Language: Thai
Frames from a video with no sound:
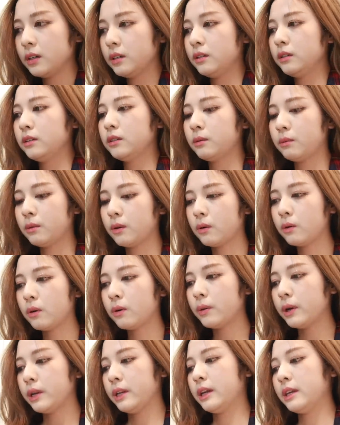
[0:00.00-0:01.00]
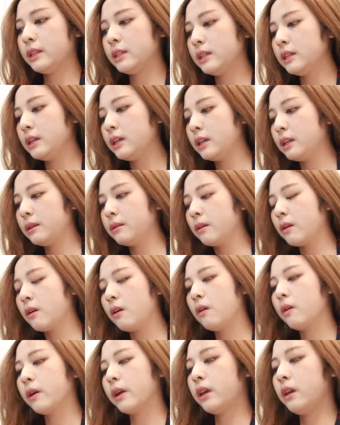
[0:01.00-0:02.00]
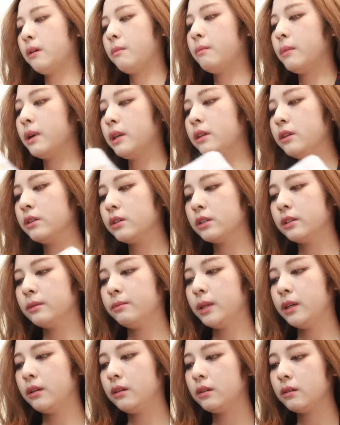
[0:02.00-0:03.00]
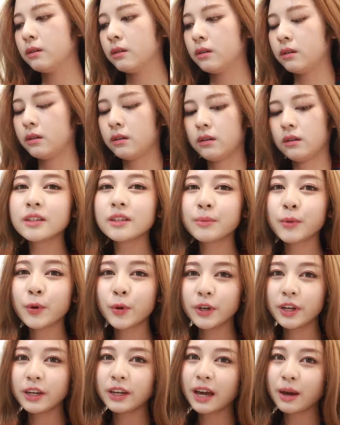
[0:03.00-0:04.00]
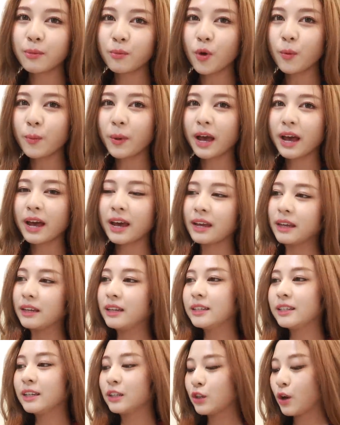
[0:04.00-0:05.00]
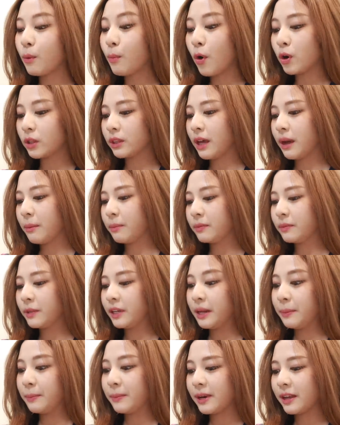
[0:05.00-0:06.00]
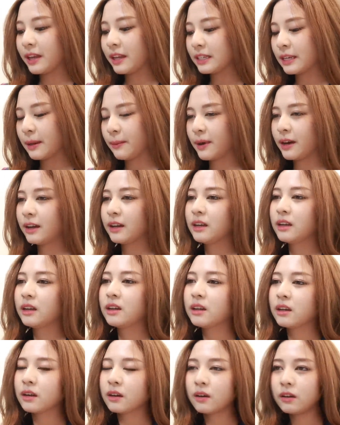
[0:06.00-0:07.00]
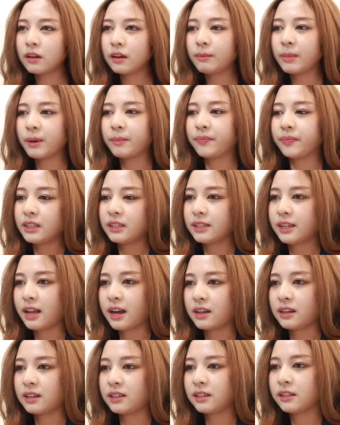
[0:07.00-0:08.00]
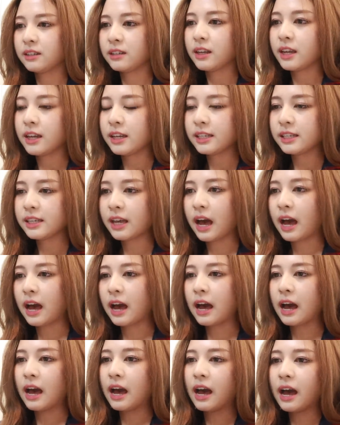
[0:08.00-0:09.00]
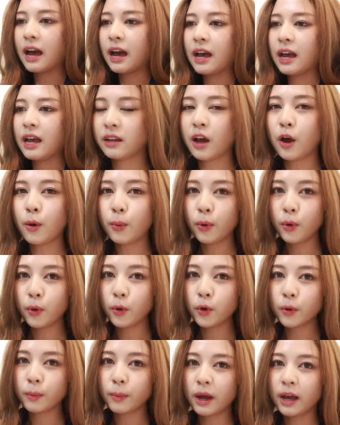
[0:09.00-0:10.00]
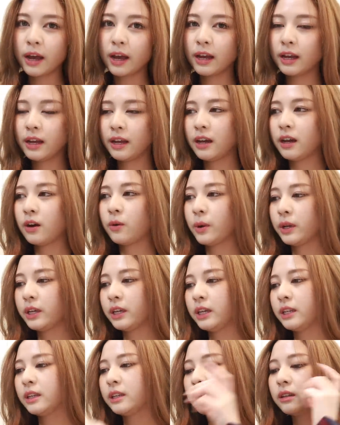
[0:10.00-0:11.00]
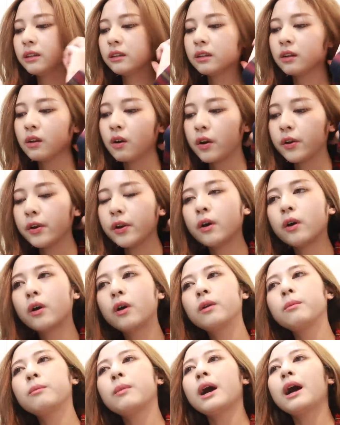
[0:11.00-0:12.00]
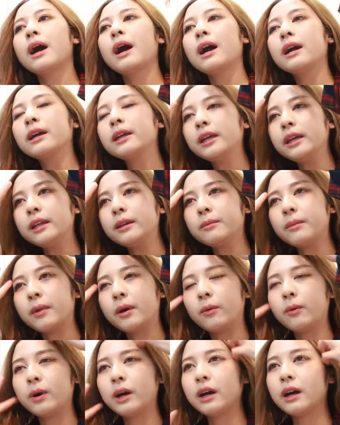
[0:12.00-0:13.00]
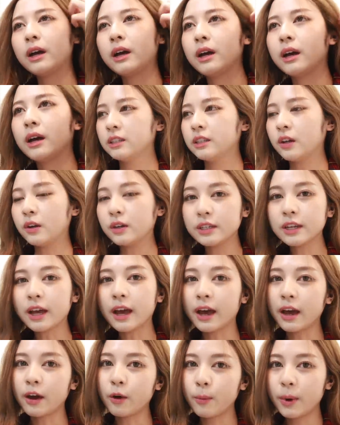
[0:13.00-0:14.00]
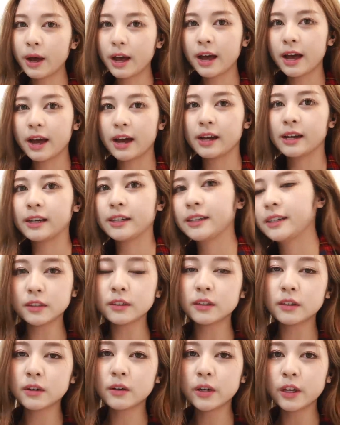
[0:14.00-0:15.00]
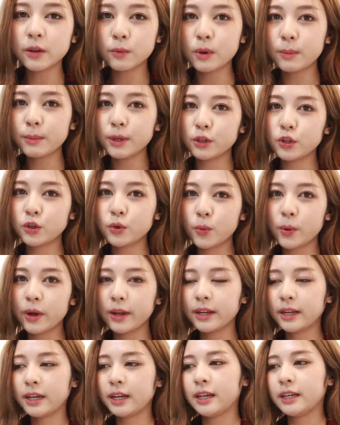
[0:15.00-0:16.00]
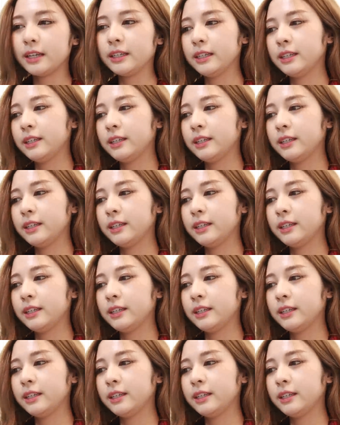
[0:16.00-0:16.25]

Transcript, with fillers: คือจะบอกว่าวันนี้จริงกินของเค็มมาเยอะใช่ไหมแล้วก็จริงเป็นคนที่หน้าบวมง่ายที่จริงชอบบอกตามคลิปอะไรอย่างนี้ใช่ปะก็เลยแบบสั่งชาข้าวโพดมาเอาไว้กินก่อนนอนบ้างกินแบบว่าตอนเช้าบ้างซึ่งก็คิดว่ามันช่วยนะคะ